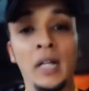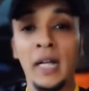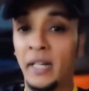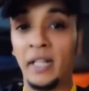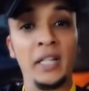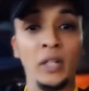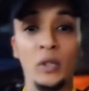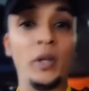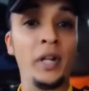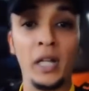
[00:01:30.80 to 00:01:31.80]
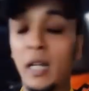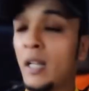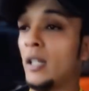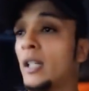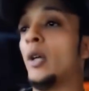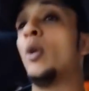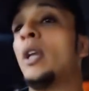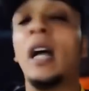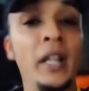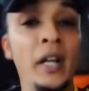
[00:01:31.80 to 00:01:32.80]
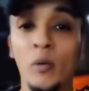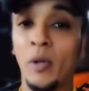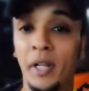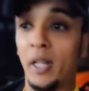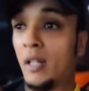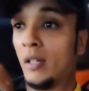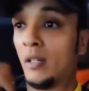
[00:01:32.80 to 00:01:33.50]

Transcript: أنا قريت ورقة قالوا لي أقرأ الورقة